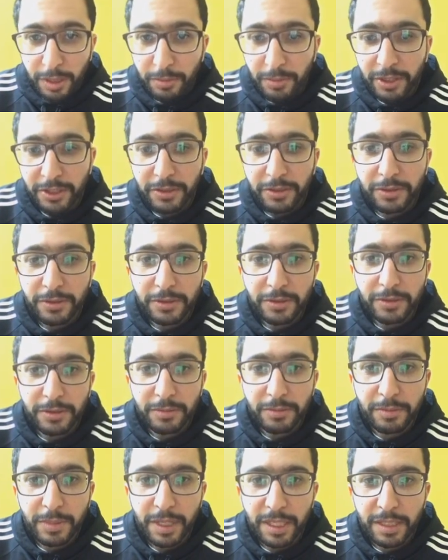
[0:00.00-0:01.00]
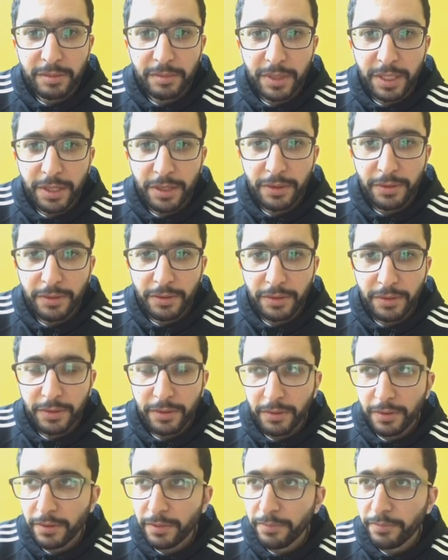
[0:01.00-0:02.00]
لمصر بعد ما كان
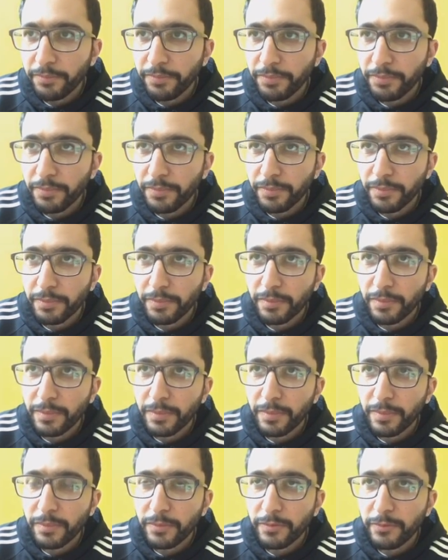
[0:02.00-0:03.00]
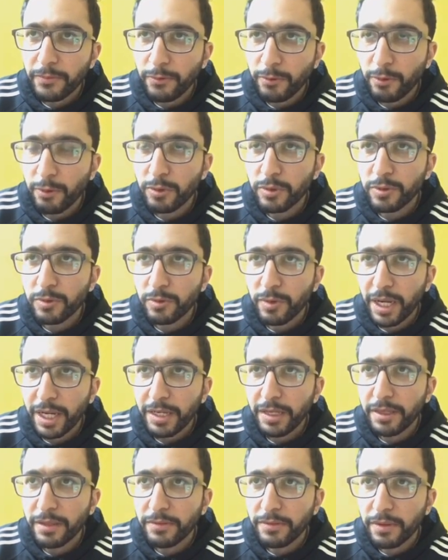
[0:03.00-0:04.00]
فوز
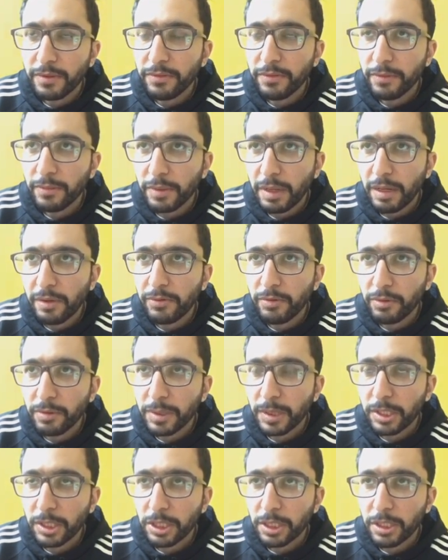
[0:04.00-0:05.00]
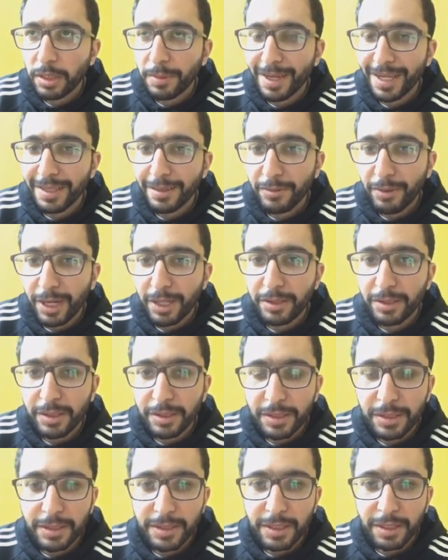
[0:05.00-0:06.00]
وحيد في 2019 ده بعد
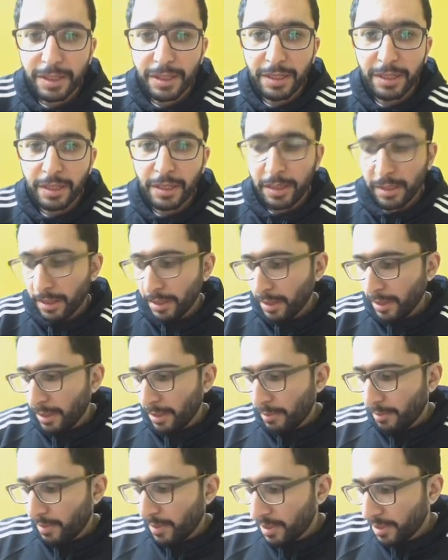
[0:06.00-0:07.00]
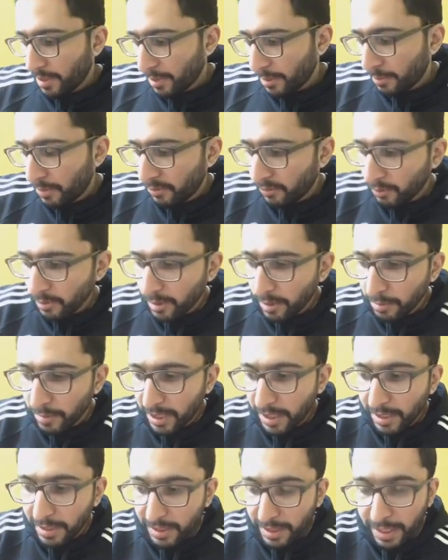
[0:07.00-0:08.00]
31 سنة مصر بتفوز
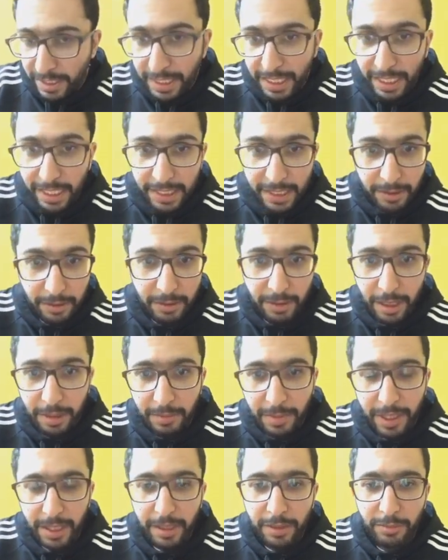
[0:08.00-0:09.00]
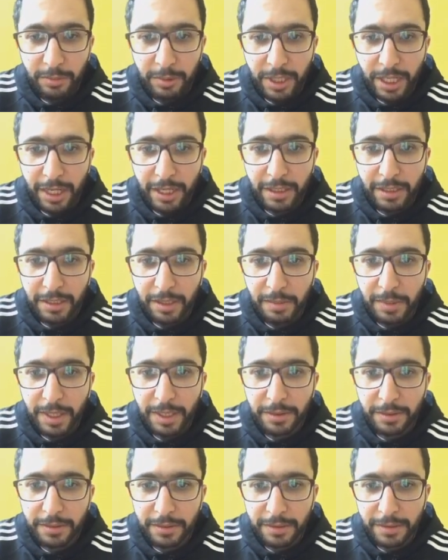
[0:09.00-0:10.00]
للمرة التانية على التوالي على المغرب ودي حاجة
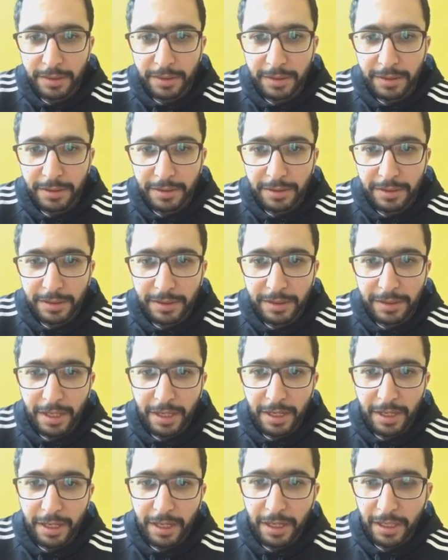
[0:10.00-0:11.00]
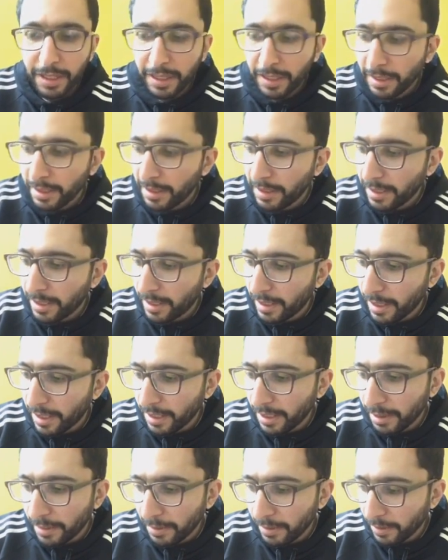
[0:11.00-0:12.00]
طبعا تاريخية جدا
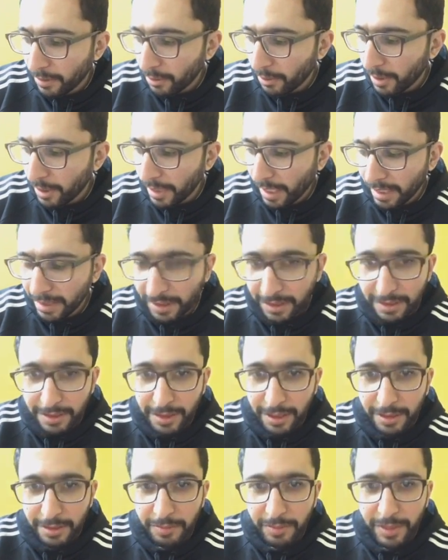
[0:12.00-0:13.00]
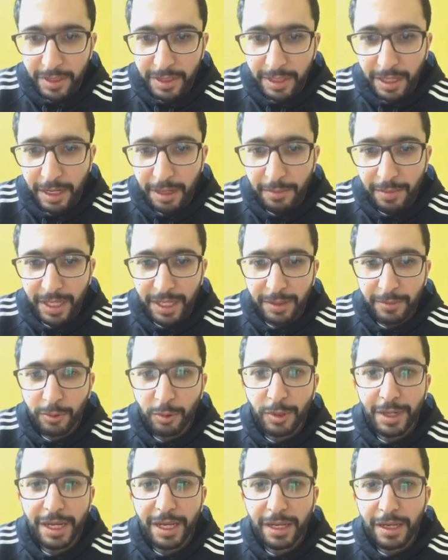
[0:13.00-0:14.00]
لأن كل عدد انتصارات مصر على المغرب
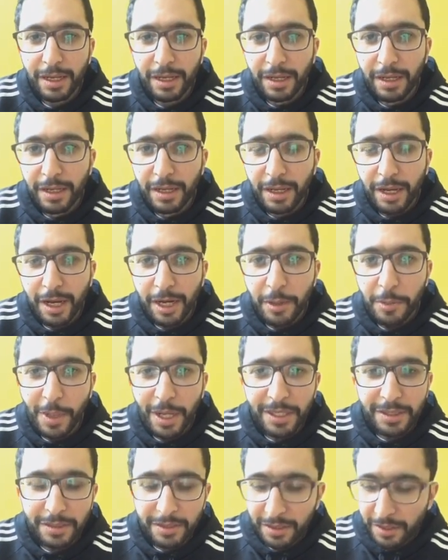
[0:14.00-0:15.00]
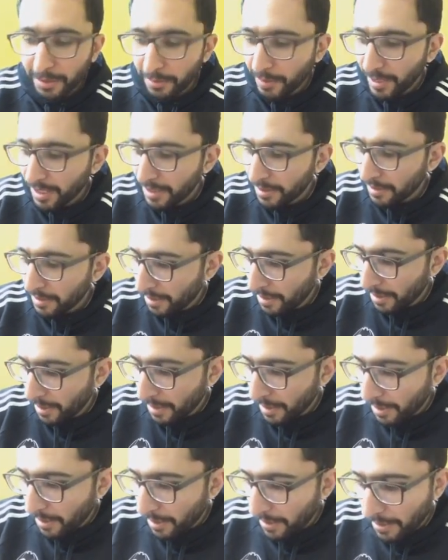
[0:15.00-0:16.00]
كلها أربع انتصارات بس
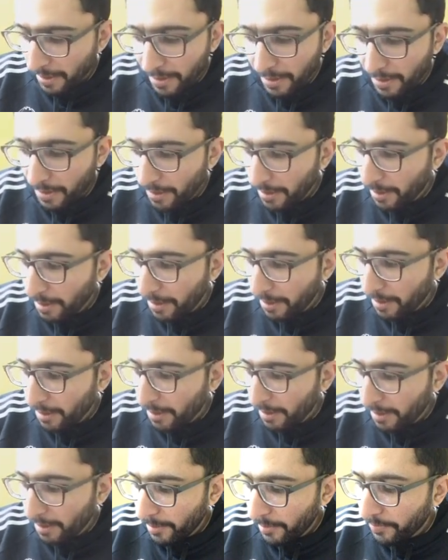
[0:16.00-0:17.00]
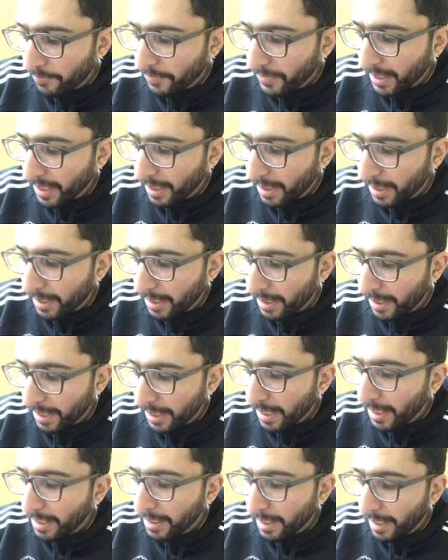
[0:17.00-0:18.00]
آه انا
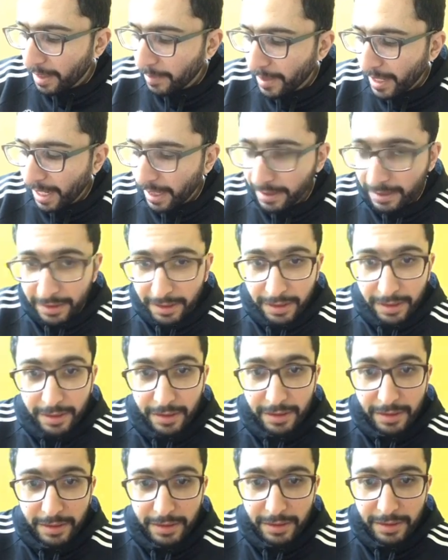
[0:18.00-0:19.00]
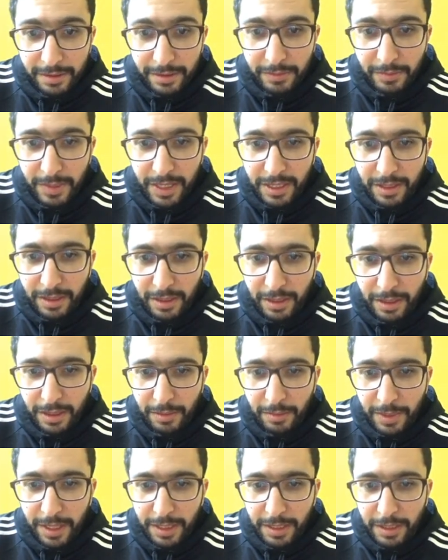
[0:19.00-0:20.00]
جاي اتكلم عن حاجتين بس لغايه
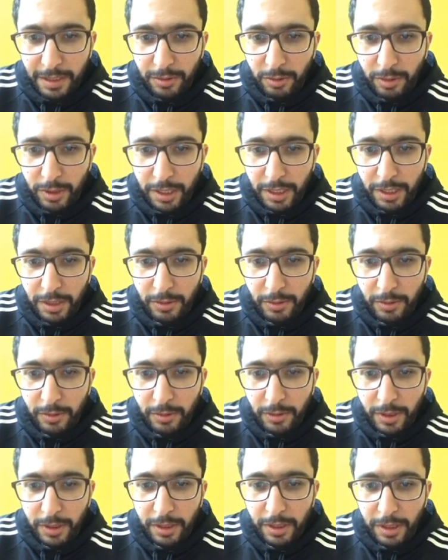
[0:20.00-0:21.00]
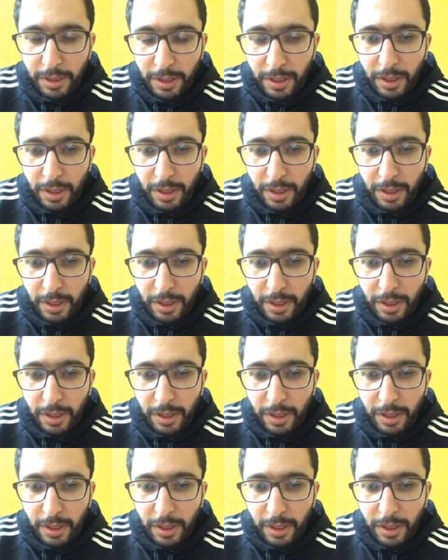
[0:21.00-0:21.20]
لما الناس تدخل كده و...